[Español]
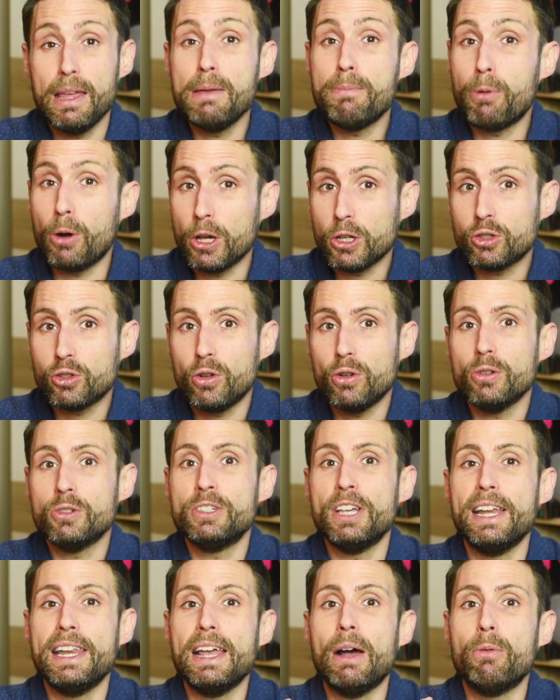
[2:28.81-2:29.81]
Y por eso
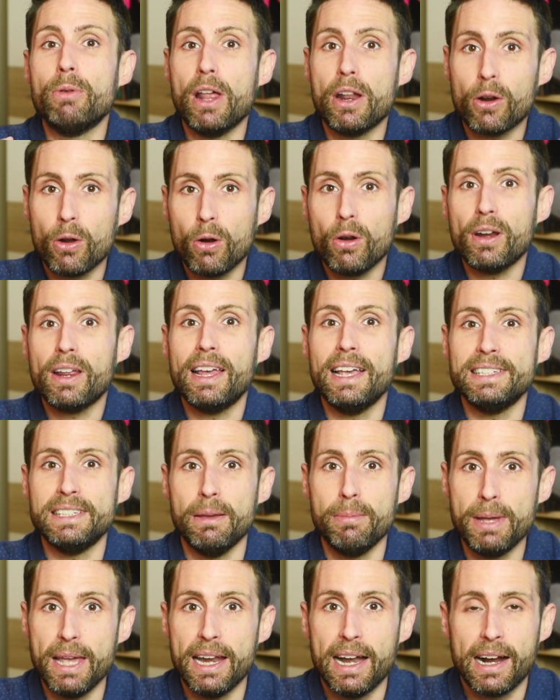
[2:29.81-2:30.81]
sería un error que
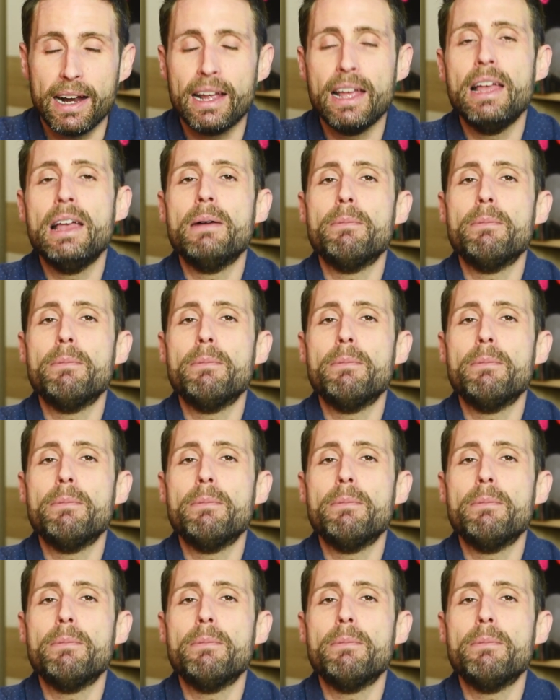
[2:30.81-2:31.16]
se vieran,